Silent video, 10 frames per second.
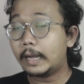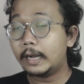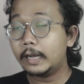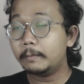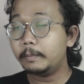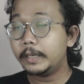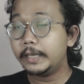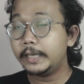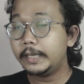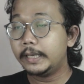anggap
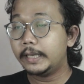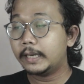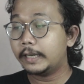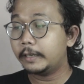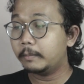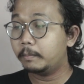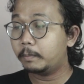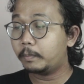ini iklannya